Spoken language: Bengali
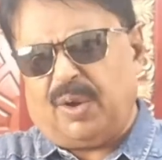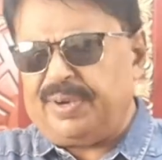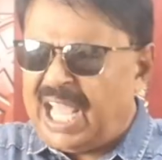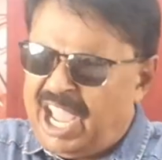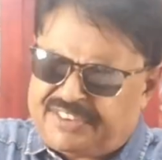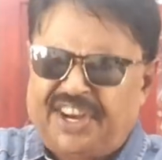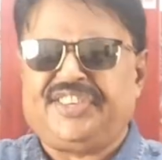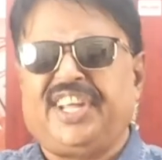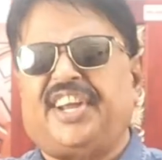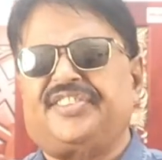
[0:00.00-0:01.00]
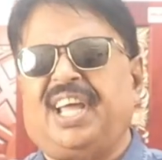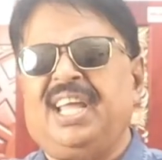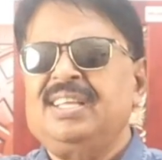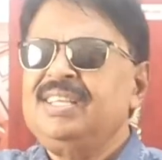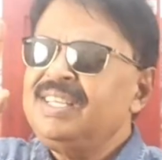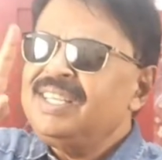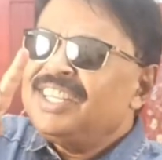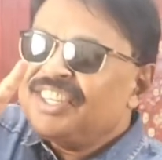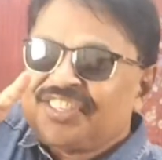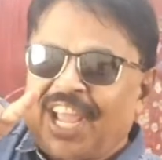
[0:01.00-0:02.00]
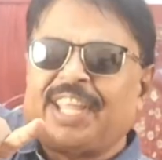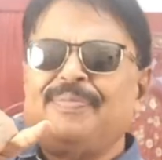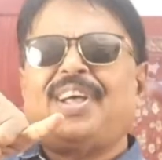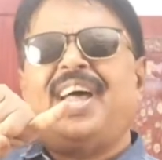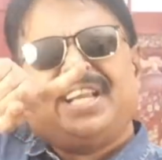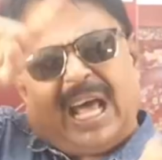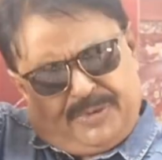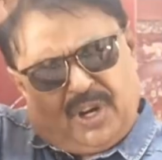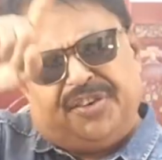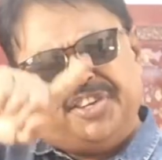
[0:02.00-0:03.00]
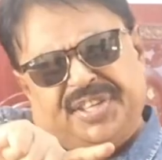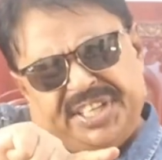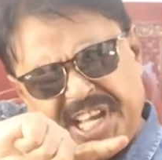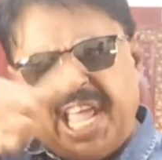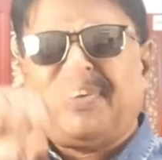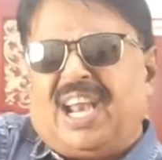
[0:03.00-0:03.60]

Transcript: হবে নায়করাই শিকার যায় শাকিব খান নাম যখন নিচে নিয়েই